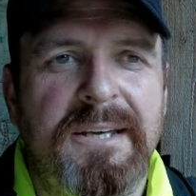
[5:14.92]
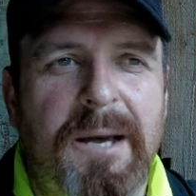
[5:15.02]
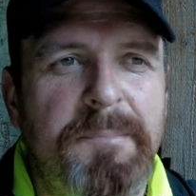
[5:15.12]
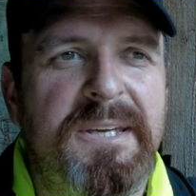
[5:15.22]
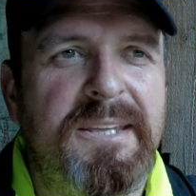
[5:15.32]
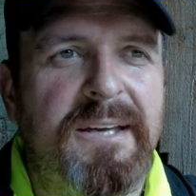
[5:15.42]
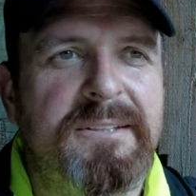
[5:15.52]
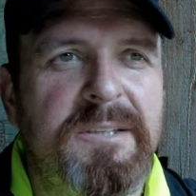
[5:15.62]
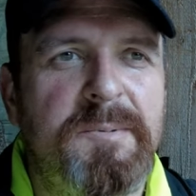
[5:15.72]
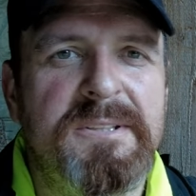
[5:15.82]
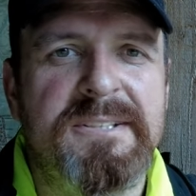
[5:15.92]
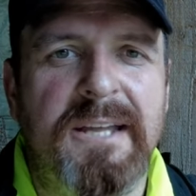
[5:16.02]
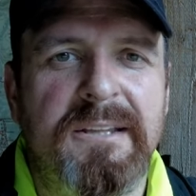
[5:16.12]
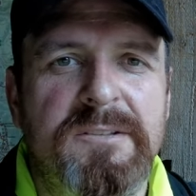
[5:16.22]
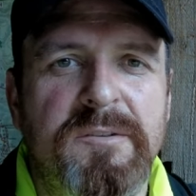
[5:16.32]
habe mir gedacht, ich bin
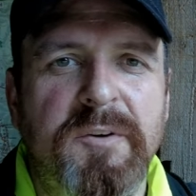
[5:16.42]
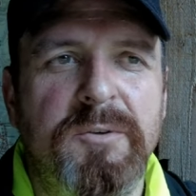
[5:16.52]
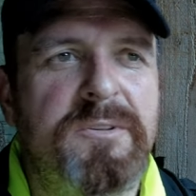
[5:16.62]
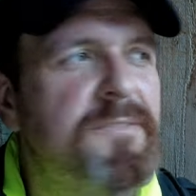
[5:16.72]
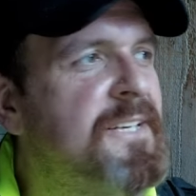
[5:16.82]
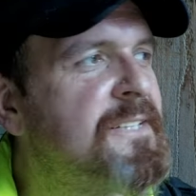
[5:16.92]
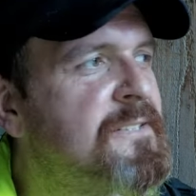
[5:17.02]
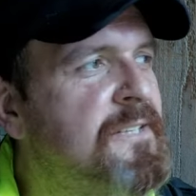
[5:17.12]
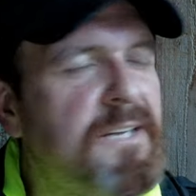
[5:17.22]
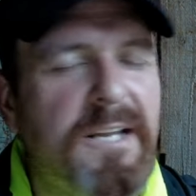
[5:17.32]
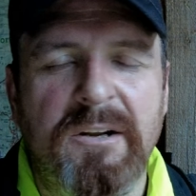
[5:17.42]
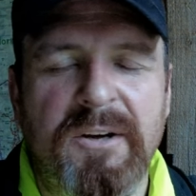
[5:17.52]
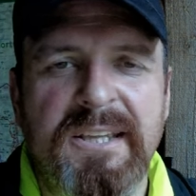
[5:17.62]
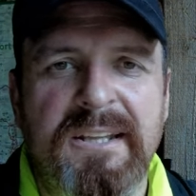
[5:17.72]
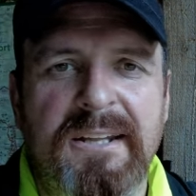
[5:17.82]
zeitlich so früh unterwegs, es sind keine
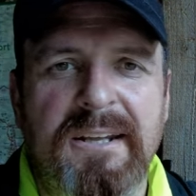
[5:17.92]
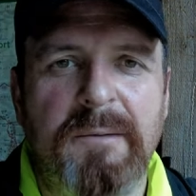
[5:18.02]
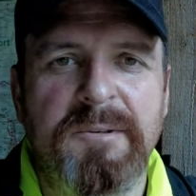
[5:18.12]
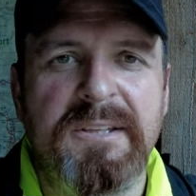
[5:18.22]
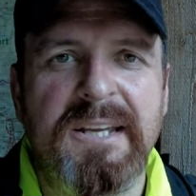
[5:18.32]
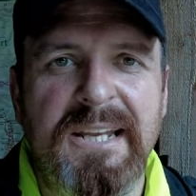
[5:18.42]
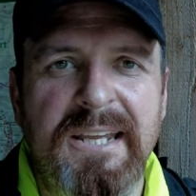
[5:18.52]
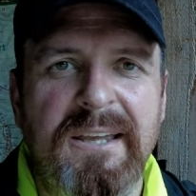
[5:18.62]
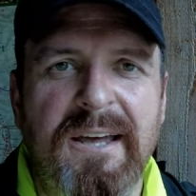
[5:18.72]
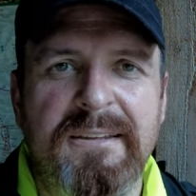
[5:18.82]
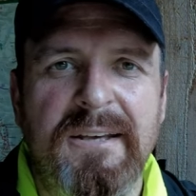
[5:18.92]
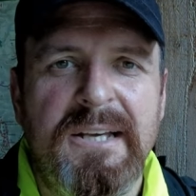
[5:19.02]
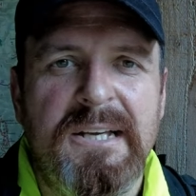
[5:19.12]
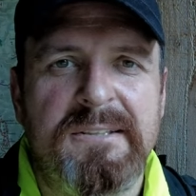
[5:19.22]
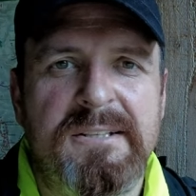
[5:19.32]
Leute da, da habe ich die Gelegenheit,
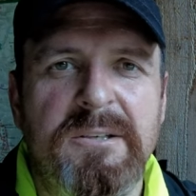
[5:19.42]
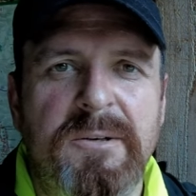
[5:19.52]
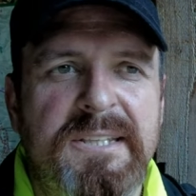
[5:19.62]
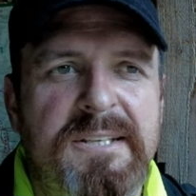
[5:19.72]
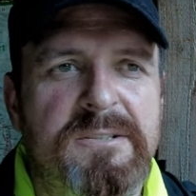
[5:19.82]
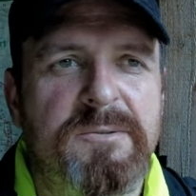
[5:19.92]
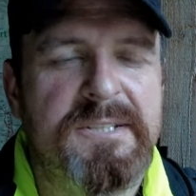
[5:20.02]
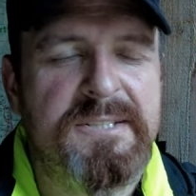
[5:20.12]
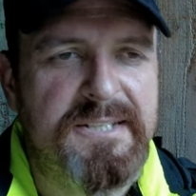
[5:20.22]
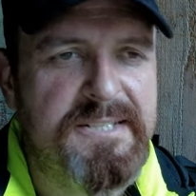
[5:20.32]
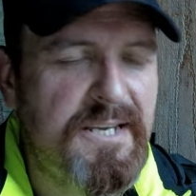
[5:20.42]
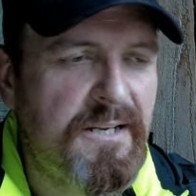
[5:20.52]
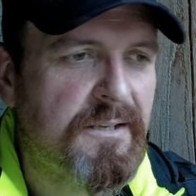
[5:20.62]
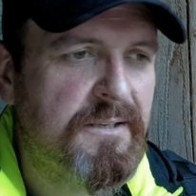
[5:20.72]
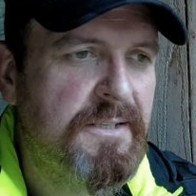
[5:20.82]
dass ich euch das kurz
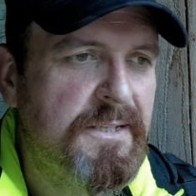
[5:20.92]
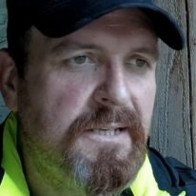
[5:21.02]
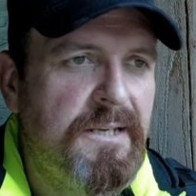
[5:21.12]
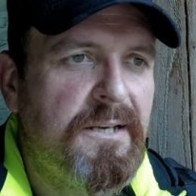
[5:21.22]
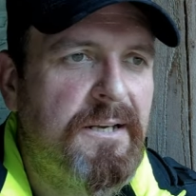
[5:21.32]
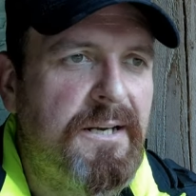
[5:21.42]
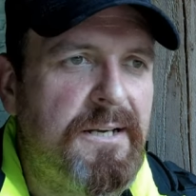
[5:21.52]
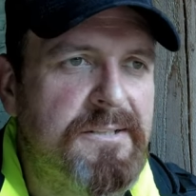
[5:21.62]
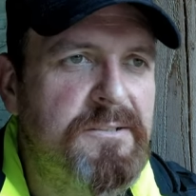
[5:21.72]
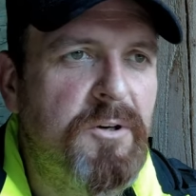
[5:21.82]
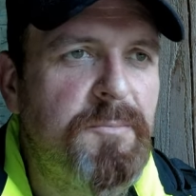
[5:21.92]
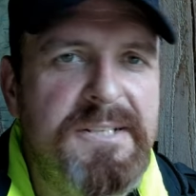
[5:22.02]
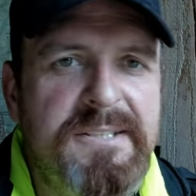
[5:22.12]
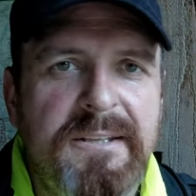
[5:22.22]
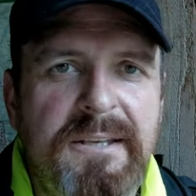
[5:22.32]
erzähle. Also
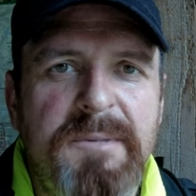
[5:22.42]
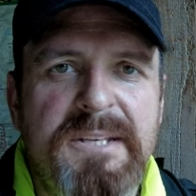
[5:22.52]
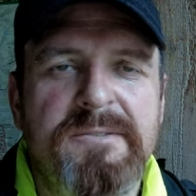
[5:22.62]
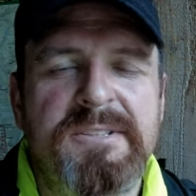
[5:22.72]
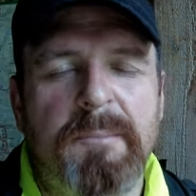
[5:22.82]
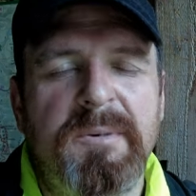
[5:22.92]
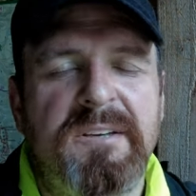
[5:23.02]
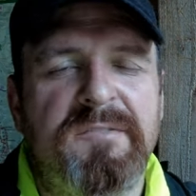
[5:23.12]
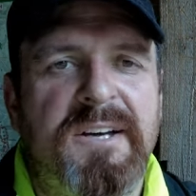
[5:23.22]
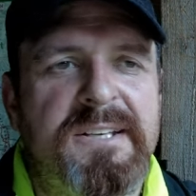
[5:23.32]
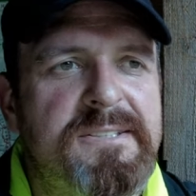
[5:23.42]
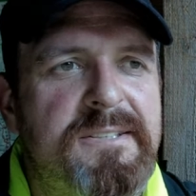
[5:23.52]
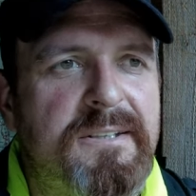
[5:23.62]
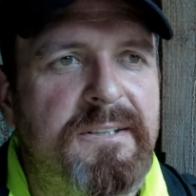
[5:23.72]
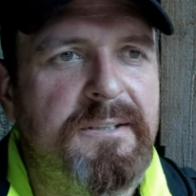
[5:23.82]
nochmal sinngemäß
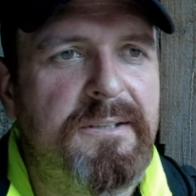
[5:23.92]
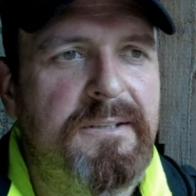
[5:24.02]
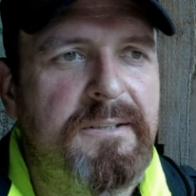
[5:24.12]
zusammengefasst, äh,